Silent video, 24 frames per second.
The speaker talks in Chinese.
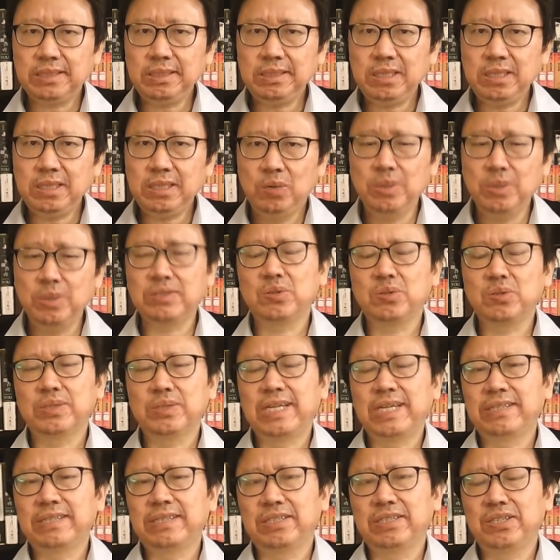或者说
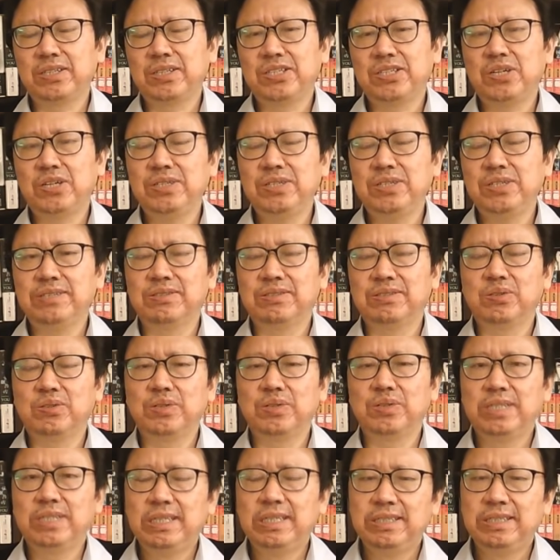他得到的消息是
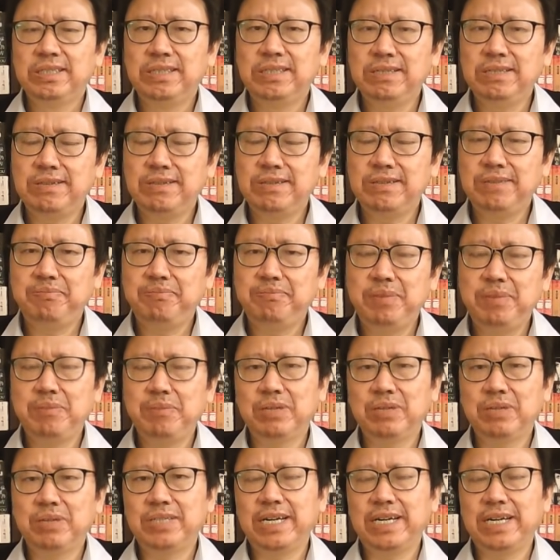说金正并
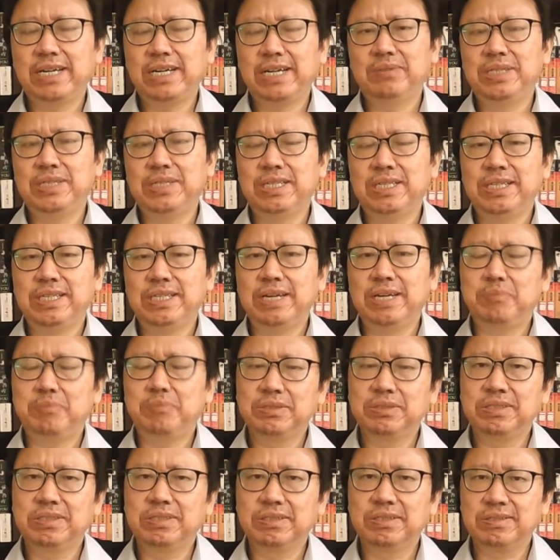没有健康问题，也
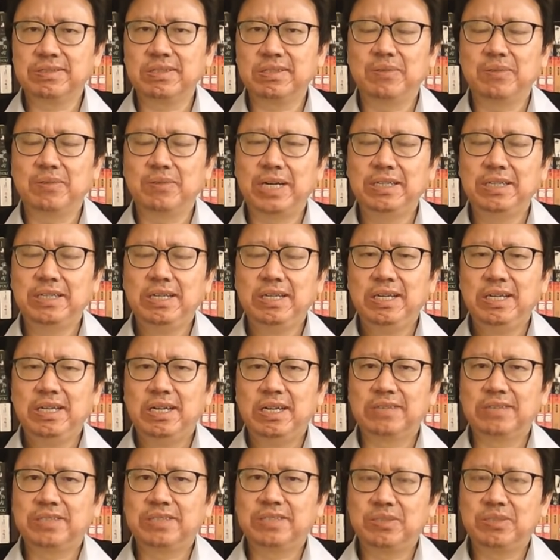不是死亡，
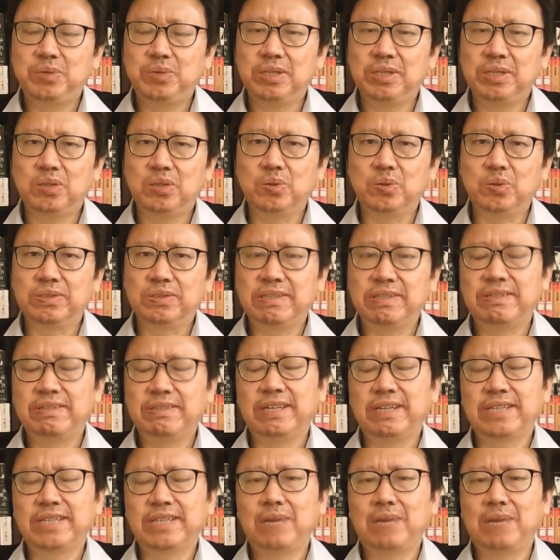而是去躲这
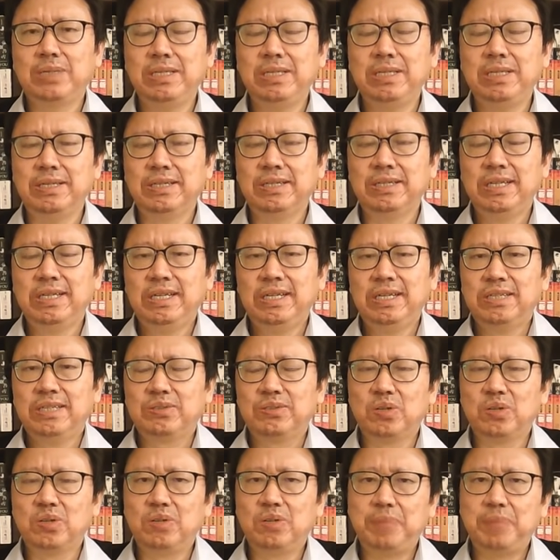场大瘟疫。
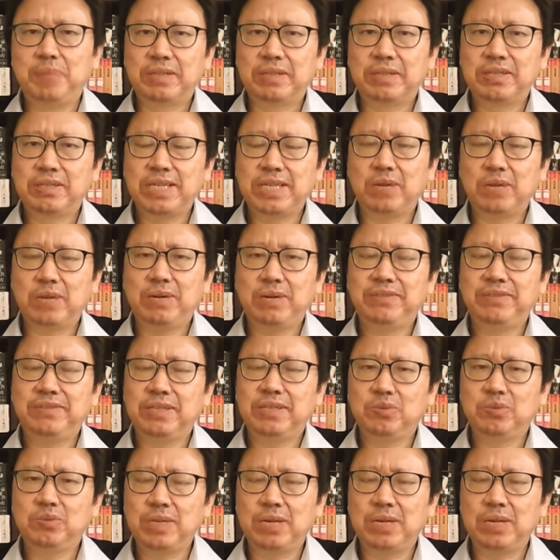说北朝鲜官
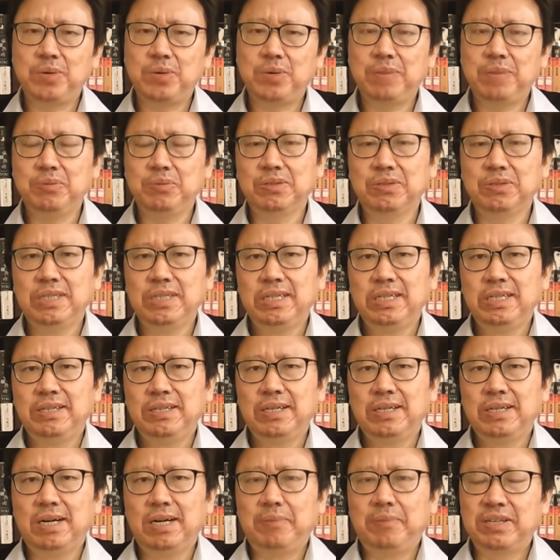方虽然宣布
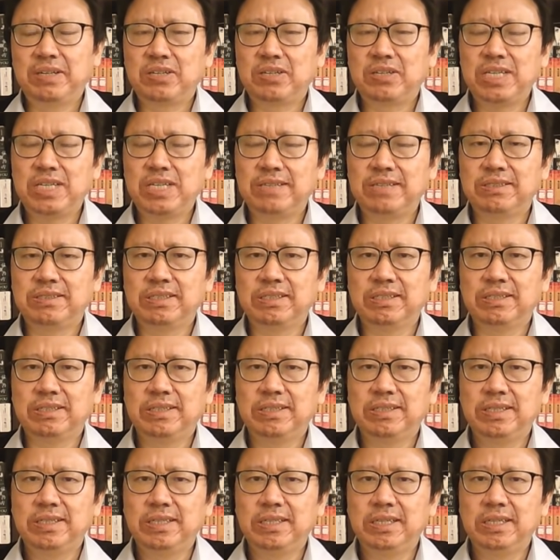啊北朝鲜是
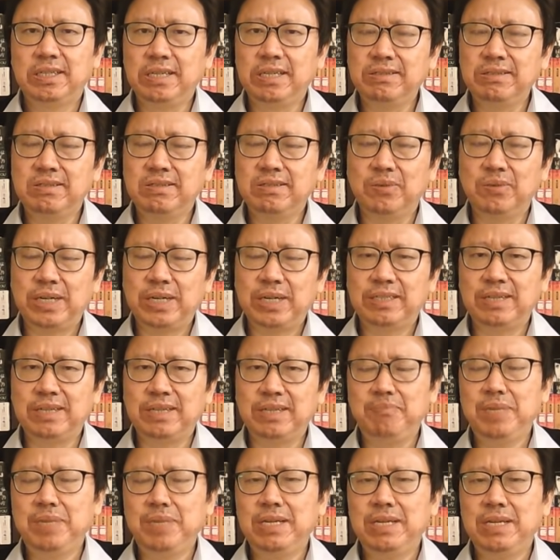零死亡
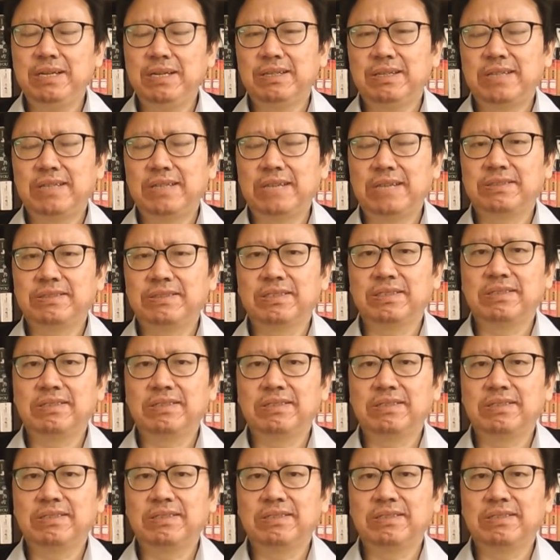零病例，但实际